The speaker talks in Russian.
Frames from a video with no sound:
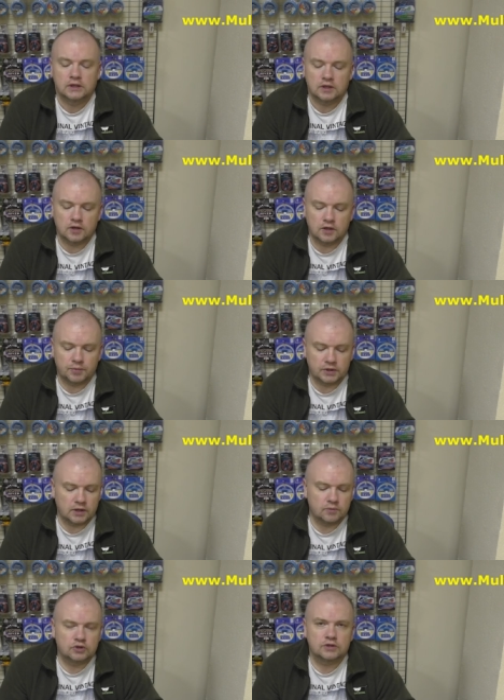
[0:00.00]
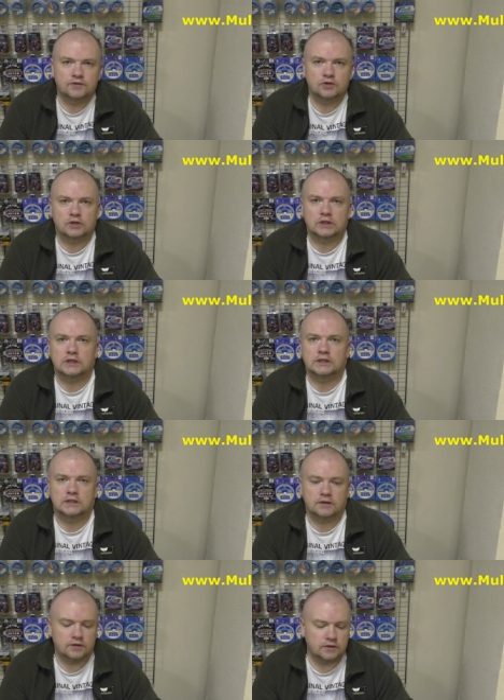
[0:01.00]
а, потому что все-таки,
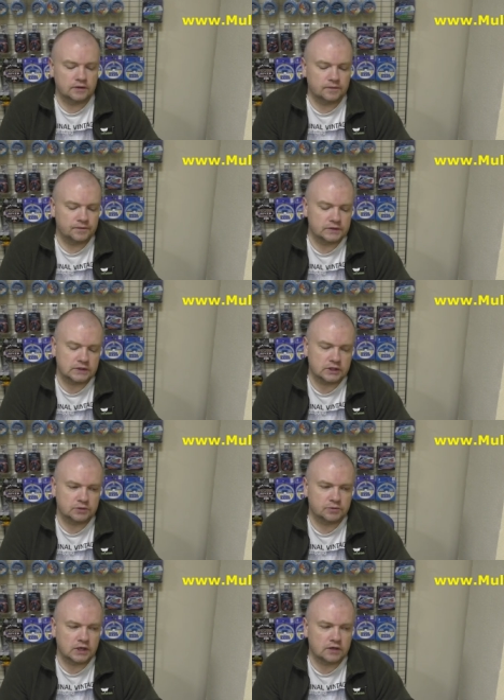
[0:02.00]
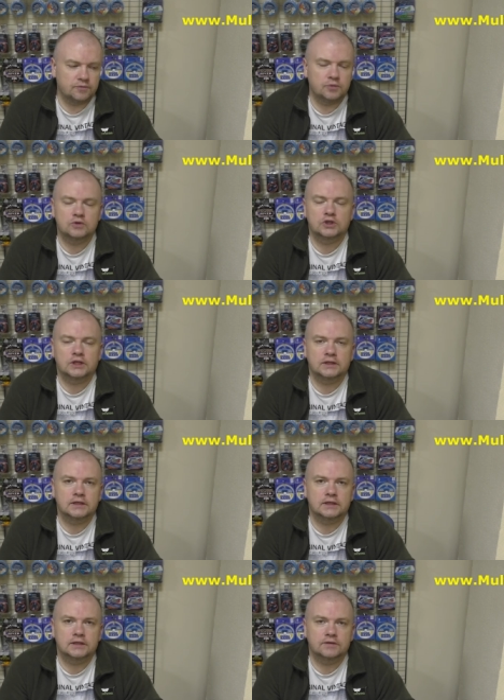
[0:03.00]
э, скажем так, в,
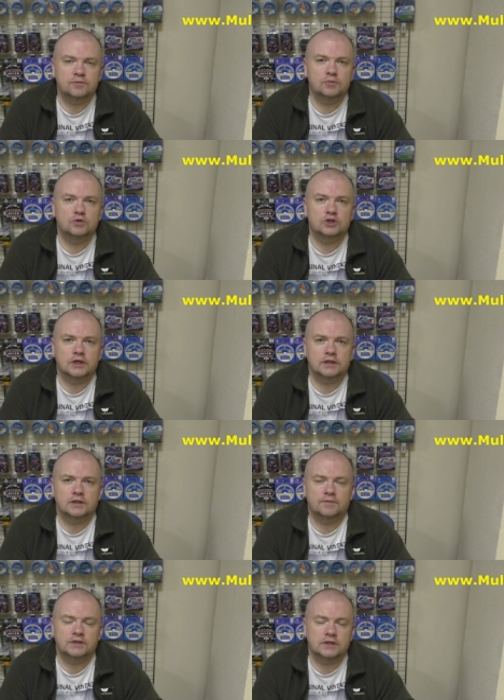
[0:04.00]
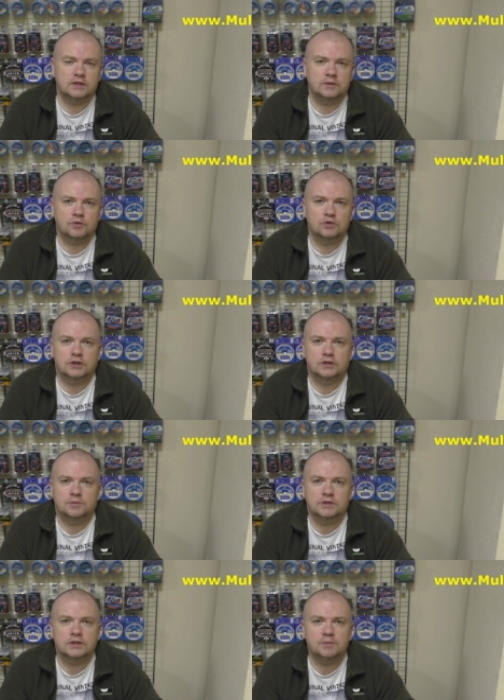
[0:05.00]
бюджетных, в бюджетном, в
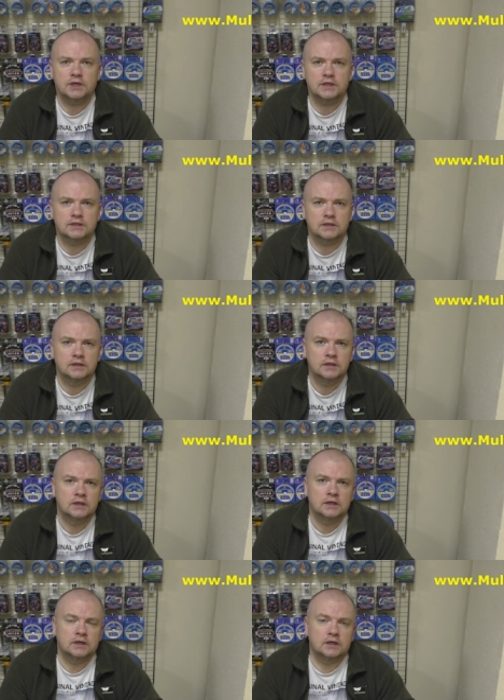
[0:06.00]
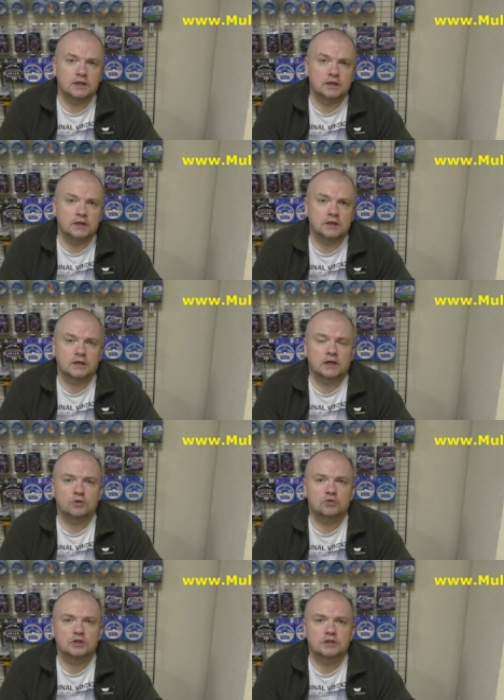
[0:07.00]
среднебюджетном сегменте а,
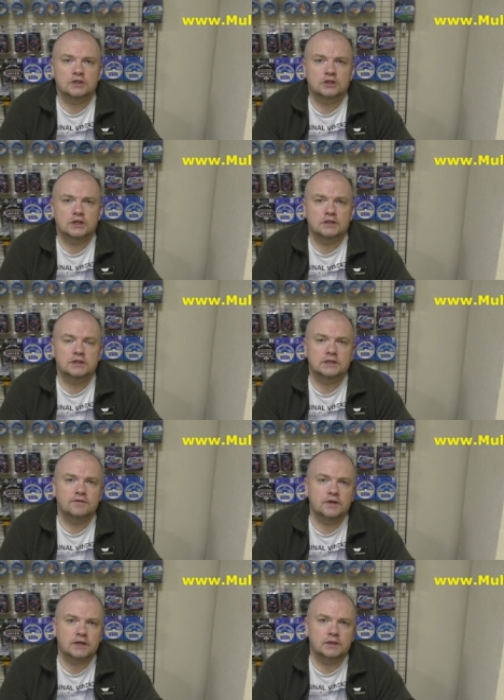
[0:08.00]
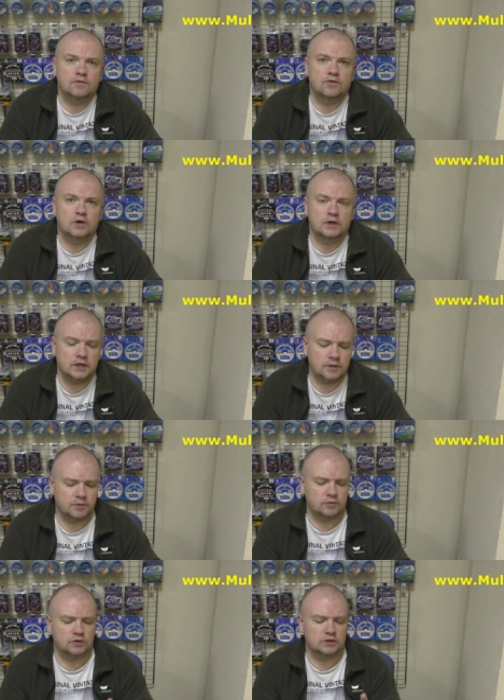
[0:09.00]
катушка держателей с верхним
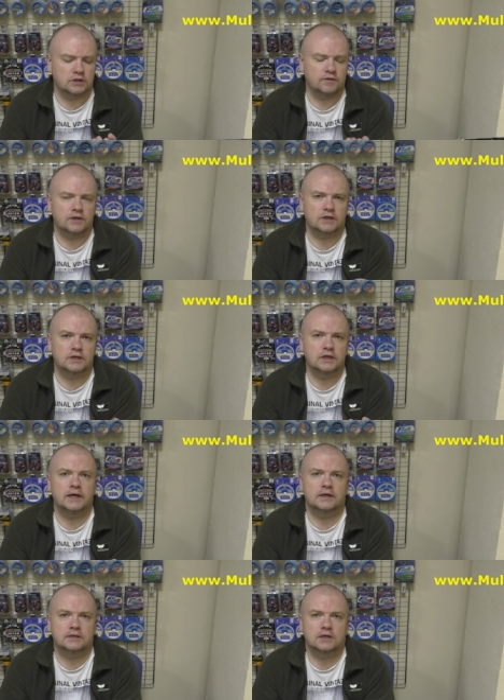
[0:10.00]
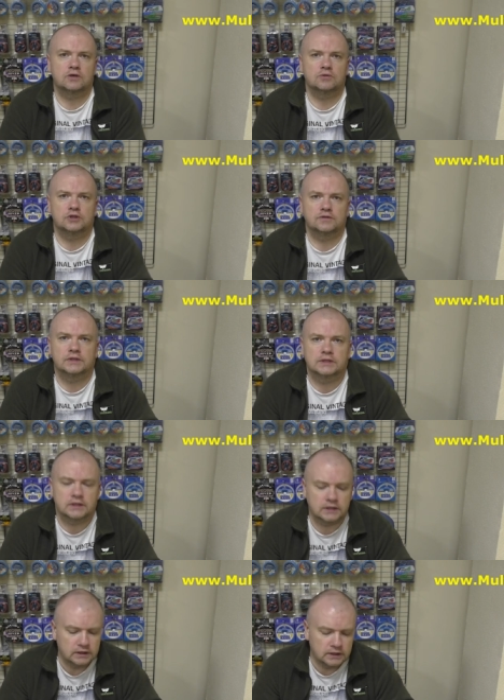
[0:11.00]
форогриппом, то есть когда верхняя гайка закручивается,